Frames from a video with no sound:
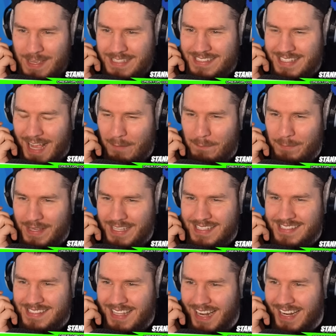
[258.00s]
Mr.
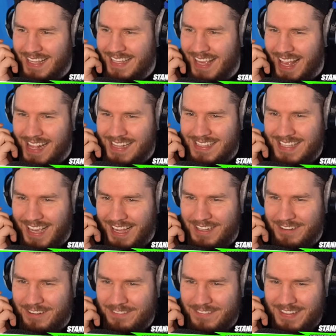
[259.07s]
Beast seine
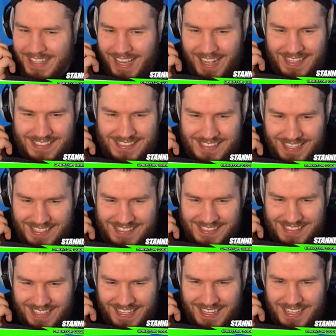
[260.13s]
Geldkanone. Wie geil ist
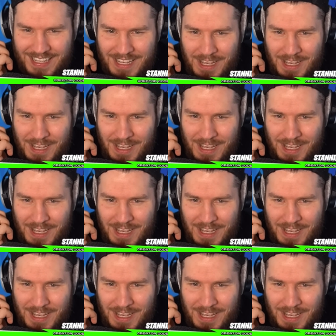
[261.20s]
das denn?